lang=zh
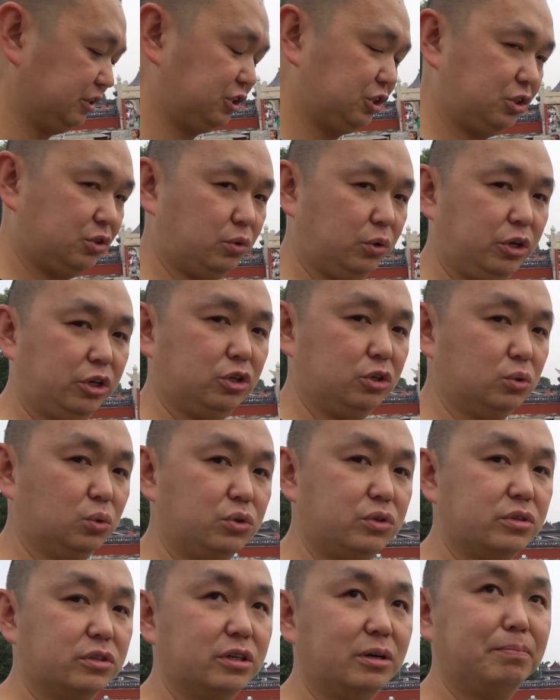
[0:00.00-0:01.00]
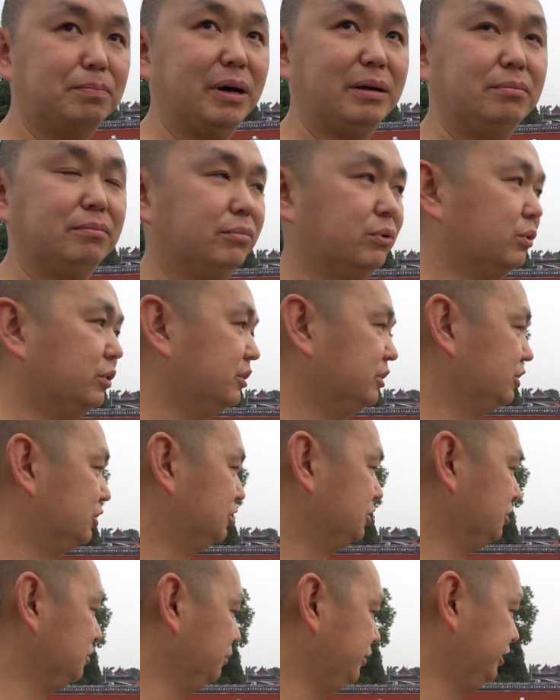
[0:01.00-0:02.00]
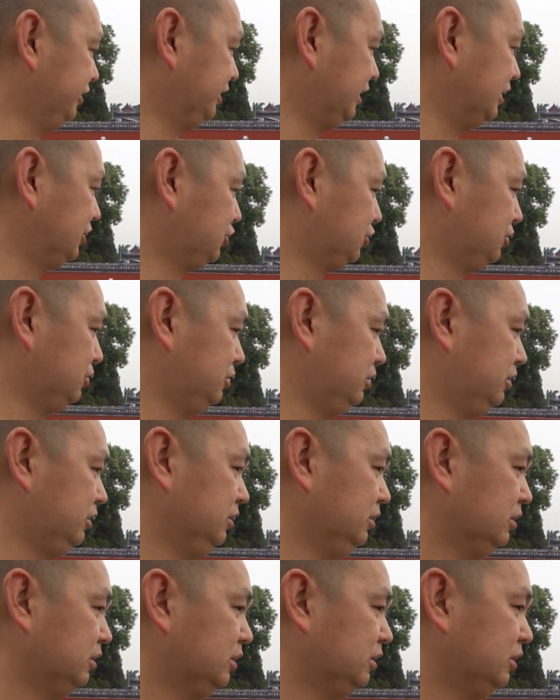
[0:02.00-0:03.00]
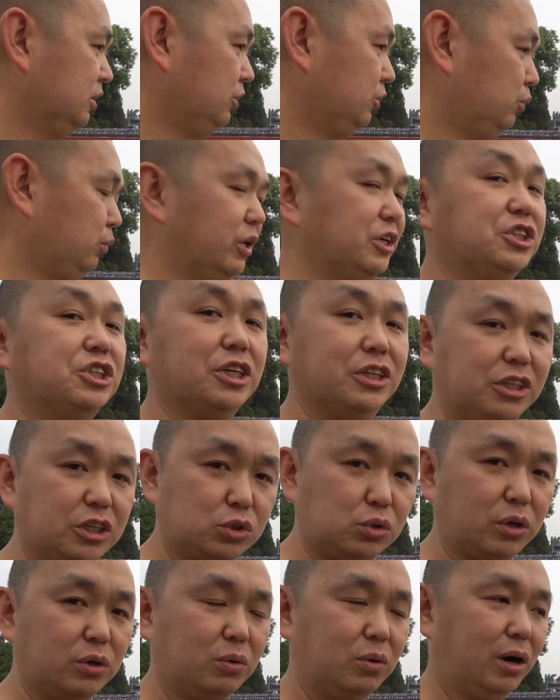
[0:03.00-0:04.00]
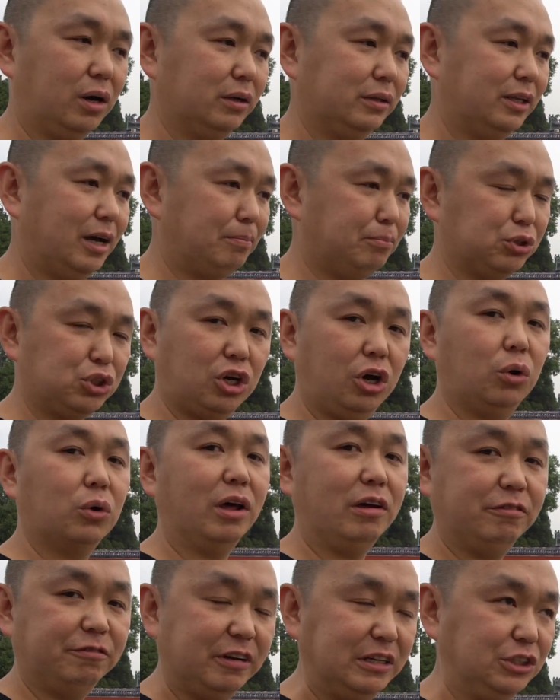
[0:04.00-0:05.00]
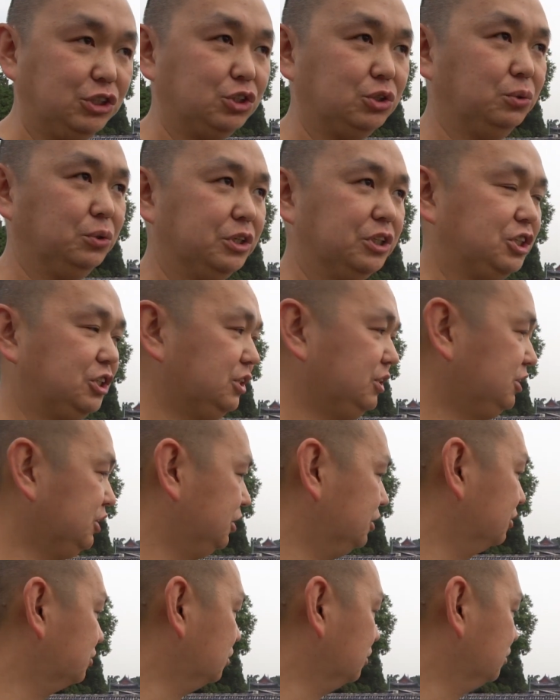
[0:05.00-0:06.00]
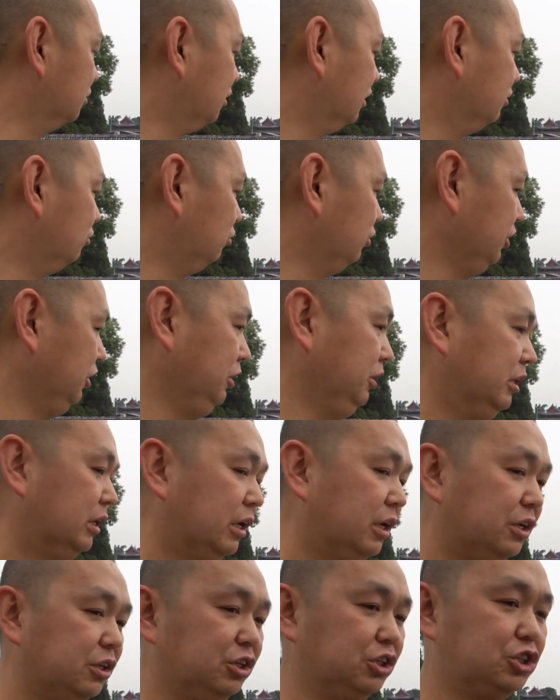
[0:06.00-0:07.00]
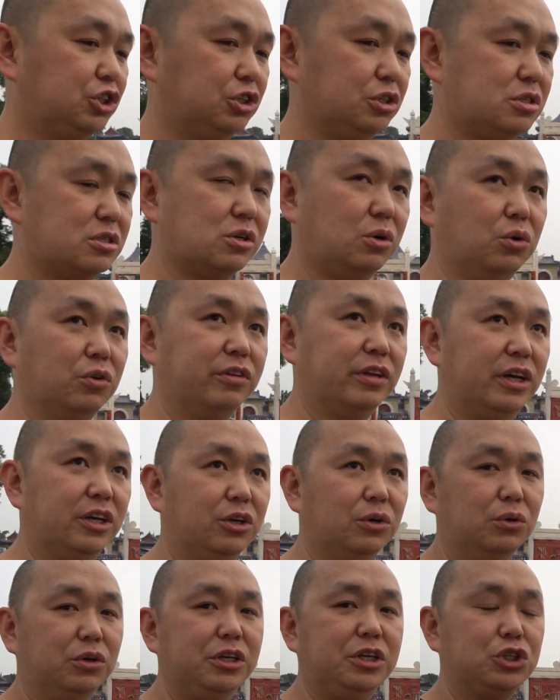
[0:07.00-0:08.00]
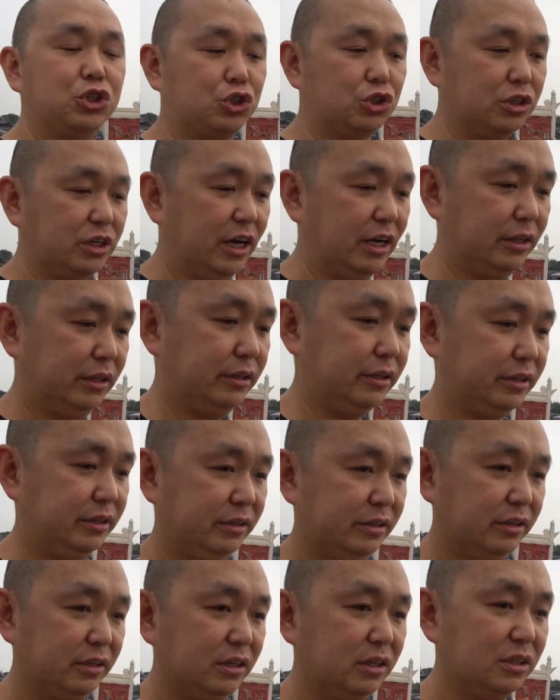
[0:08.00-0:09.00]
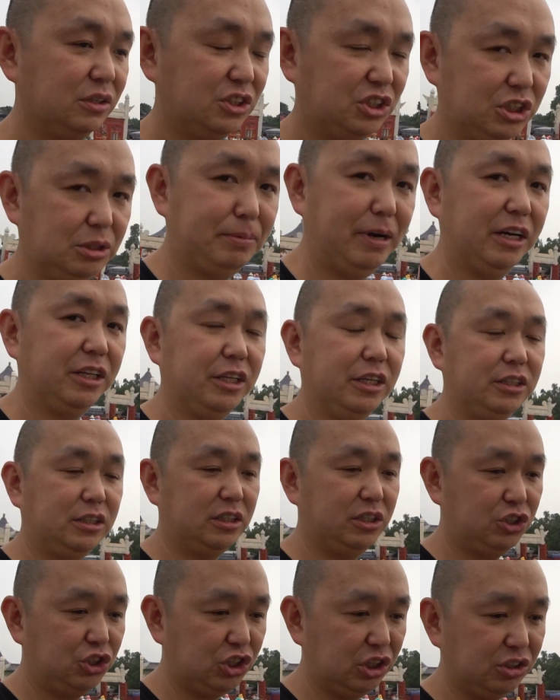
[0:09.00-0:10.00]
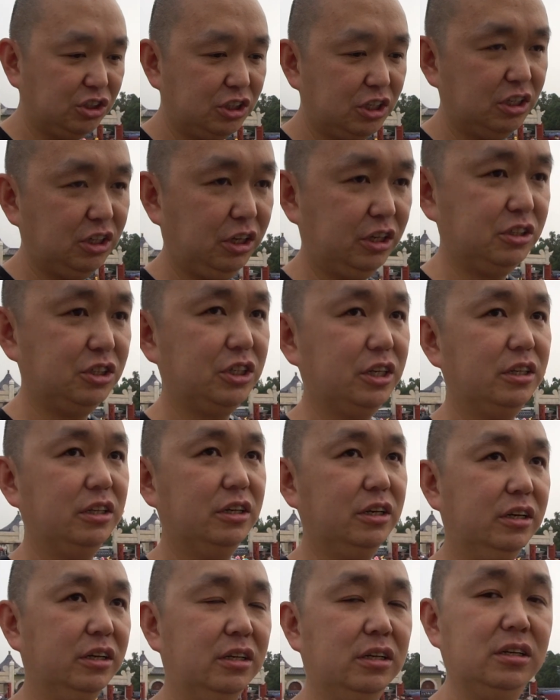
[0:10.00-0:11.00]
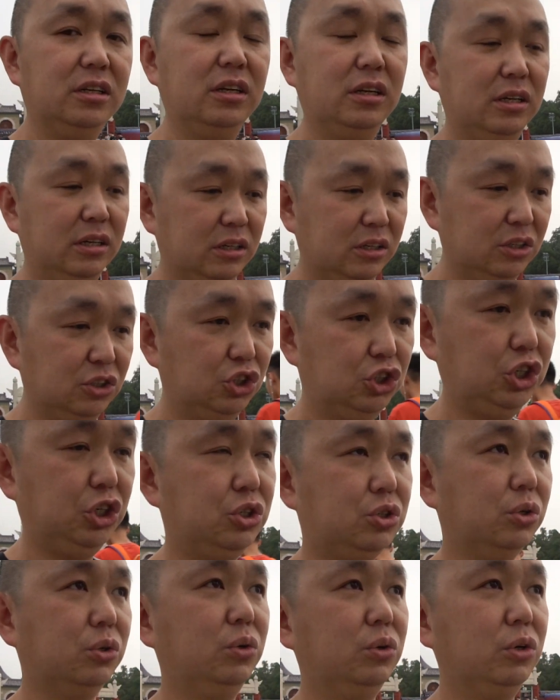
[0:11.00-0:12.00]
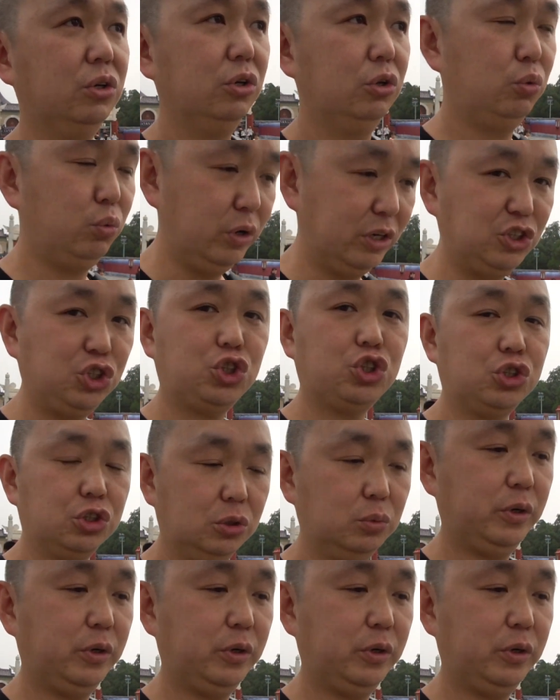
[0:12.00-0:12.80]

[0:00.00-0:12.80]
之所以如此的斑驳呢，是因为它是原先的砖块，它不是后来翻修的新建的砖块，所以你是走在有历史感的几百年前、上千年前的这种原始的